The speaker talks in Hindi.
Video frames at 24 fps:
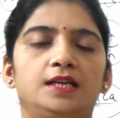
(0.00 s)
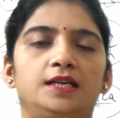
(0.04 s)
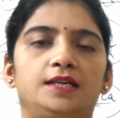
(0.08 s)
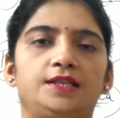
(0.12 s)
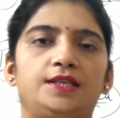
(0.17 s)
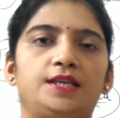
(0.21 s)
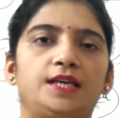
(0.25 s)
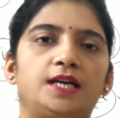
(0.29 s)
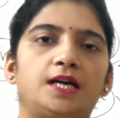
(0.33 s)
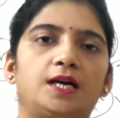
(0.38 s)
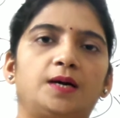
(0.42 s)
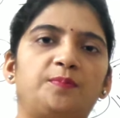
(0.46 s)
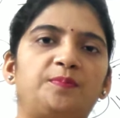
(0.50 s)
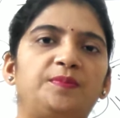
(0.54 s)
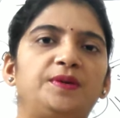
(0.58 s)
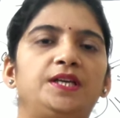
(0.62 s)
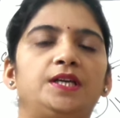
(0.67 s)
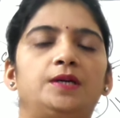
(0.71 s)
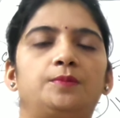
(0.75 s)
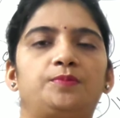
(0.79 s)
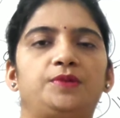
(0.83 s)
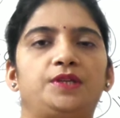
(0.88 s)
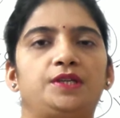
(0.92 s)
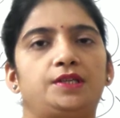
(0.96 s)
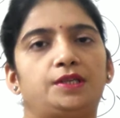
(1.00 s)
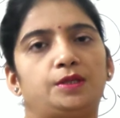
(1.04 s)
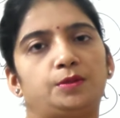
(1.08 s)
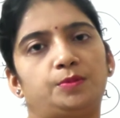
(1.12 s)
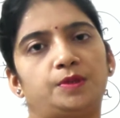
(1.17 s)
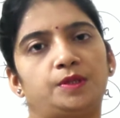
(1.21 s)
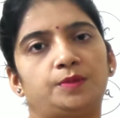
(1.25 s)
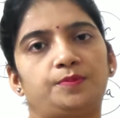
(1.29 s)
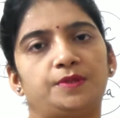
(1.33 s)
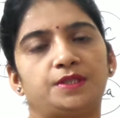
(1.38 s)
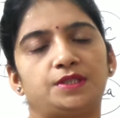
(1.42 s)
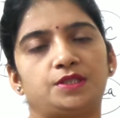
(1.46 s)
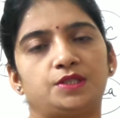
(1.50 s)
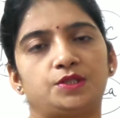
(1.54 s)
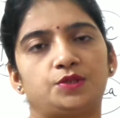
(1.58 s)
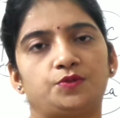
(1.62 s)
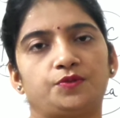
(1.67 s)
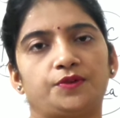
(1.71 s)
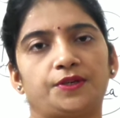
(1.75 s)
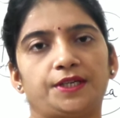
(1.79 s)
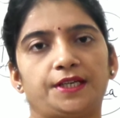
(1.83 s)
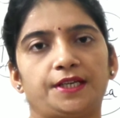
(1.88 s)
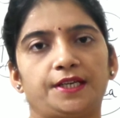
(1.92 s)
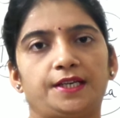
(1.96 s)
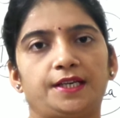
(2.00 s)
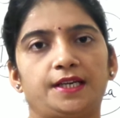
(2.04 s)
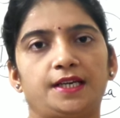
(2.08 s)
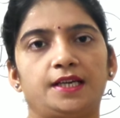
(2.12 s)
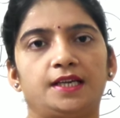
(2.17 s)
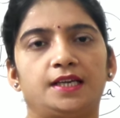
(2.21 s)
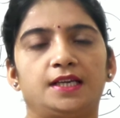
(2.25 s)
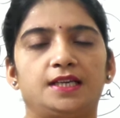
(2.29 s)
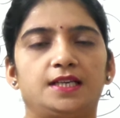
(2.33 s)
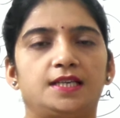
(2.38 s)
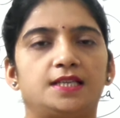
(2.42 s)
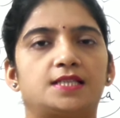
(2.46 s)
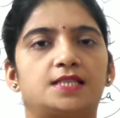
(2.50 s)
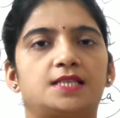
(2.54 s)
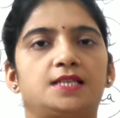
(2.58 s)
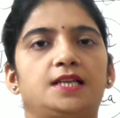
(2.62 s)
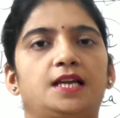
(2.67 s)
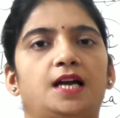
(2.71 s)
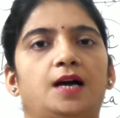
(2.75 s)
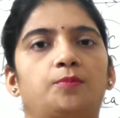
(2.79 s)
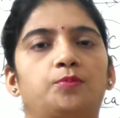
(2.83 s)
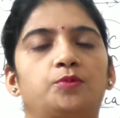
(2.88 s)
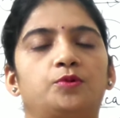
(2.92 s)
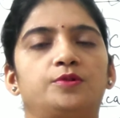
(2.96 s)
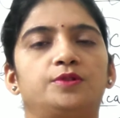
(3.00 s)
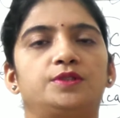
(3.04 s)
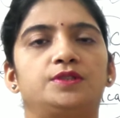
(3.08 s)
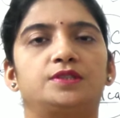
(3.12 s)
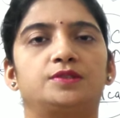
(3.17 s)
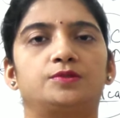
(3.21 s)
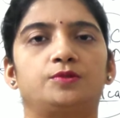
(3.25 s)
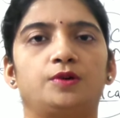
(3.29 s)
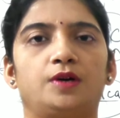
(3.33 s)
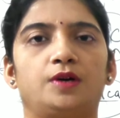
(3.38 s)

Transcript: ये अपनी अपनी रिवर पे सिचुएटेड है इसलिए आपको इसको